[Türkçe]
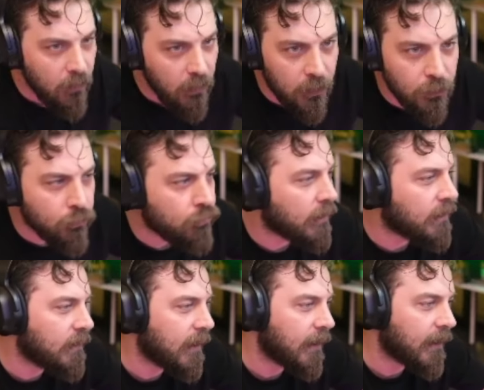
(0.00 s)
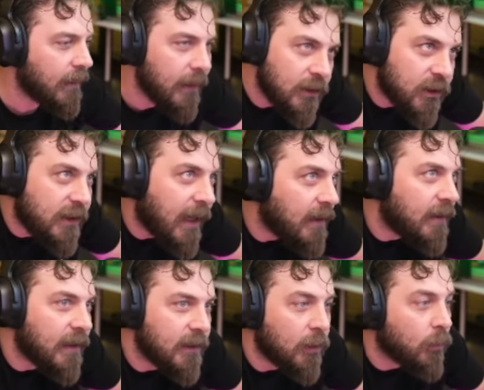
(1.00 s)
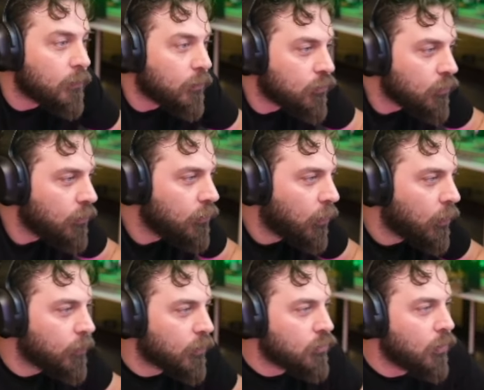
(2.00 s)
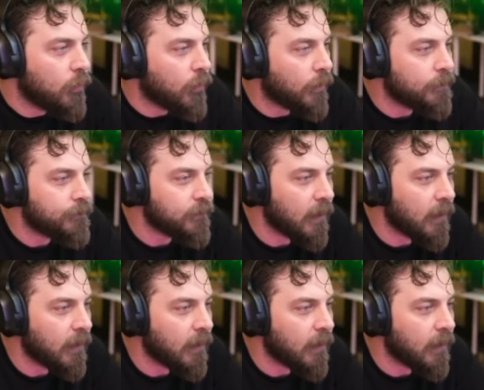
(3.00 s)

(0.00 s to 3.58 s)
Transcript: Öyle öyle yüzecek gele gele. İşte kendiliğinden oluyorsa oluyor olmuyorsa olmuyor.